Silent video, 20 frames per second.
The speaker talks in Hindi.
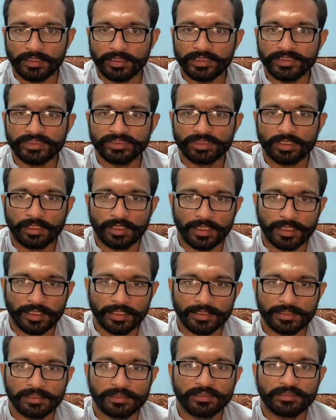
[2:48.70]
इंजन
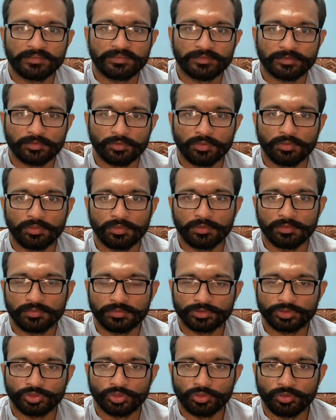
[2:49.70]
आयल्स को
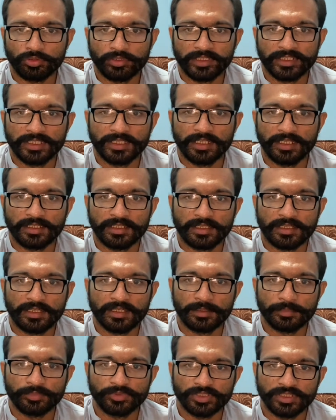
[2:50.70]
छोड़ के अगर
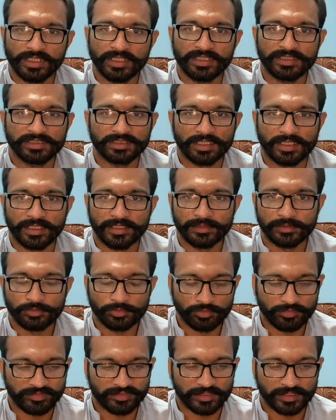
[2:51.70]
आप ये इंजन आयल
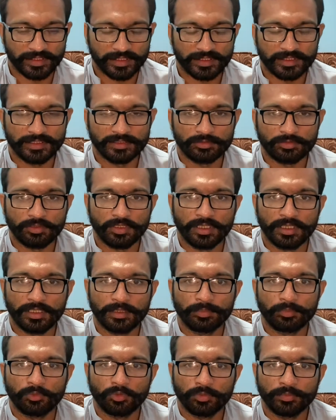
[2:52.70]
यूज़ करेंगे तो
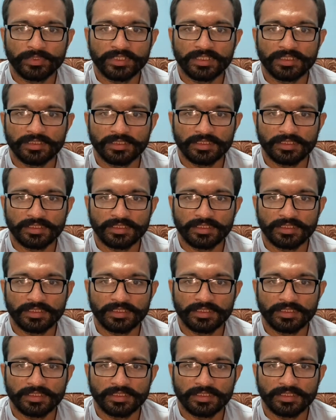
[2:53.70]
आपको भी